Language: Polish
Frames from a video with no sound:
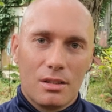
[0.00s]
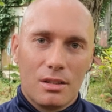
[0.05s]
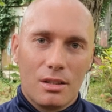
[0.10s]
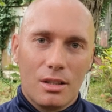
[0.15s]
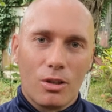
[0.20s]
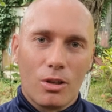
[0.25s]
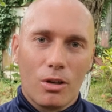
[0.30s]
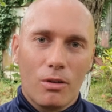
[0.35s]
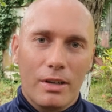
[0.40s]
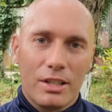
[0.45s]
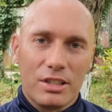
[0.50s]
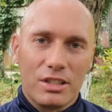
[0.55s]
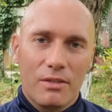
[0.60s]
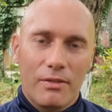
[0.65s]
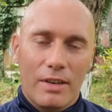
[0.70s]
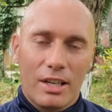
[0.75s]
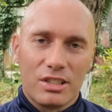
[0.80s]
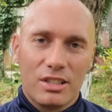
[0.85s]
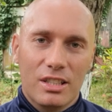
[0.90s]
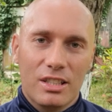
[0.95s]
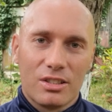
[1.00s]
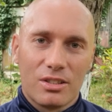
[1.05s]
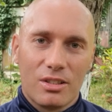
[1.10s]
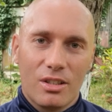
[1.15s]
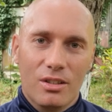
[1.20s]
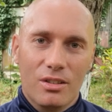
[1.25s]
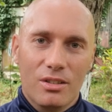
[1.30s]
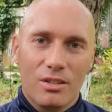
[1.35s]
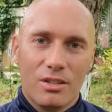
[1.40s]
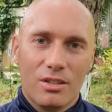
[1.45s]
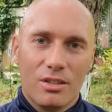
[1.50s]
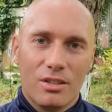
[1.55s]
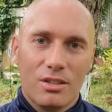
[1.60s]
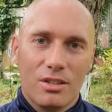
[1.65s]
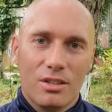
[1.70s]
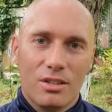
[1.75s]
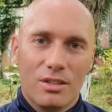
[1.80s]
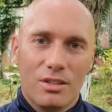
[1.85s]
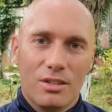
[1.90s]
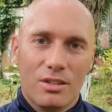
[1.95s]
Tylko właśnie ważne jest to
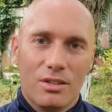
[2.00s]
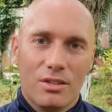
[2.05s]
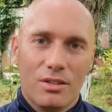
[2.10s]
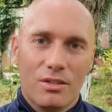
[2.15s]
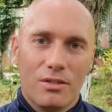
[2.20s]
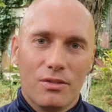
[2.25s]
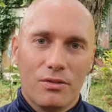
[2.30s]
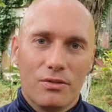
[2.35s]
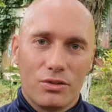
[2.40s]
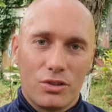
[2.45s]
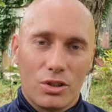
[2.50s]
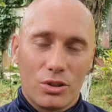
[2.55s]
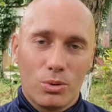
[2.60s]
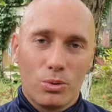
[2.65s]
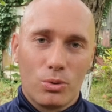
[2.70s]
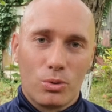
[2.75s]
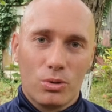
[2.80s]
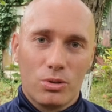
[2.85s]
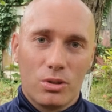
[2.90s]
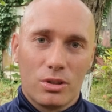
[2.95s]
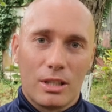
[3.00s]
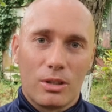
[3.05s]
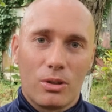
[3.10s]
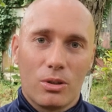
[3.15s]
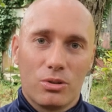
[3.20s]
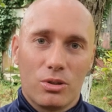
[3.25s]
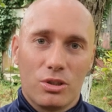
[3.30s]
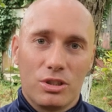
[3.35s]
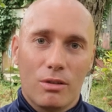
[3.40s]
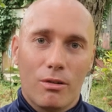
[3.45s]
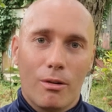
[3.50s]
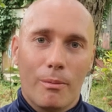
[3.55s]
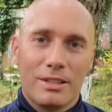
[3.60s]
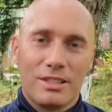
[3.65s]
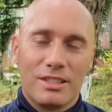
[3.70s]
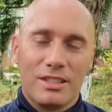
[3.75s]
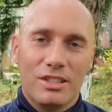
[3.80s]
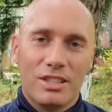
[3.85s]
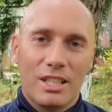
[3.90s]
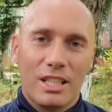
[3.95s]
w stosunku do tego, co się
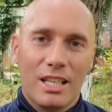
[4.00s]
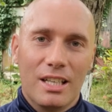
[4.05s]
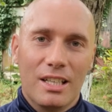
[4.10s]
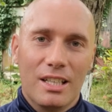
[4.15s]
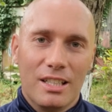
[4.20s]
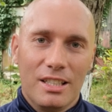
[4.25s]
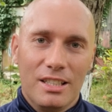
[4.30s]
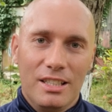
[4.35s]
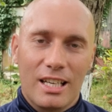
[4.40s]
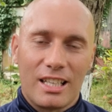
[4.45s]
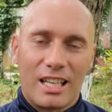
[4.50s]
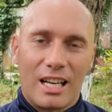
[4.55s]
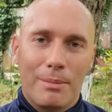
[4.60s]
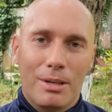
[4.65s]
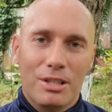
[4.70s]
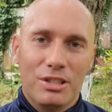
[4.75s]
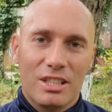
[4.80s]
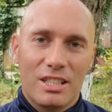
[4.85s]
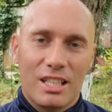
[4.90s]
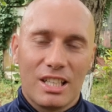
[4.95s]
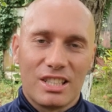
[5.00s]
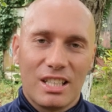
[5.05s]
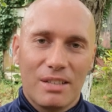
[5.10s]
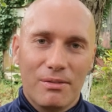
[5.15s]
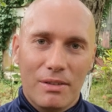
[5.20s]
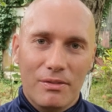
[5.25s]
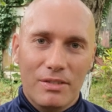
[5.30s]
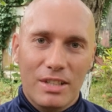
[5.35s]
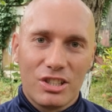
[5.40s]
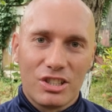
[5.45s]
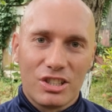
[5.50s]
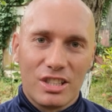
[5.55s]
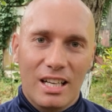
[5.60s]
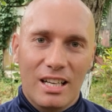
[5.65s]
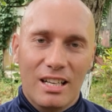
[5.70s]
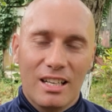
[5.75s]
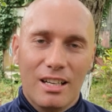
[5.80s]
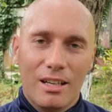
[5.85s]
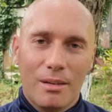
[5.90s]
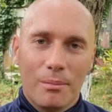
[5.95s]
obecnie dzieje, jaka będzie nasza
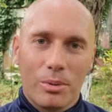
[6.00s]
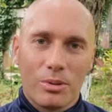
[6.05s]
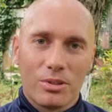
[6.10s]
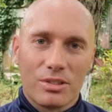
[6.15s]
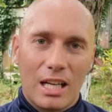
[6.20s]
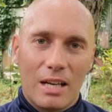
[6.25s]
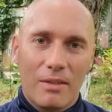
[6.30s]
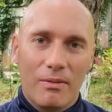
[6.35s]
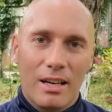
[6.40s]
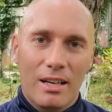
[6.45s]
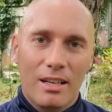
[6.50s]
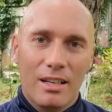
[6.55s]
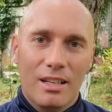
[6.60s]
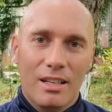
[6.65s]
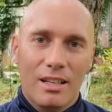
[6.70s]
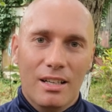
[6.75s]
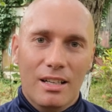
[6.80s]
wewnętrzna postawa,